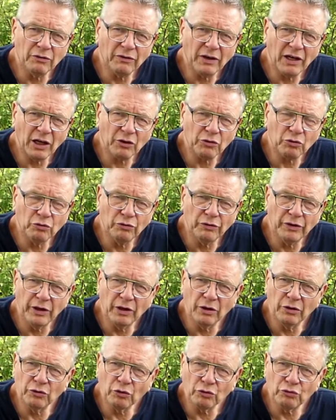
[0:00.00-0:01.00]
on va la
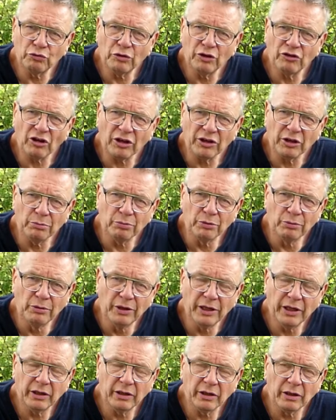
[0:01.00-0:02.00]
retrouver dans tous les jardins
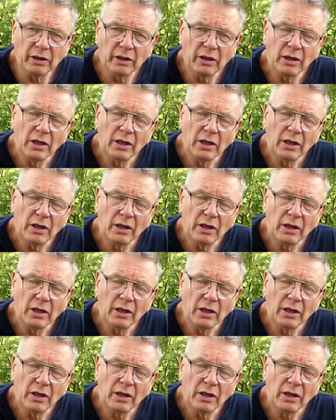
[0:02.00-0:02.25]
publics.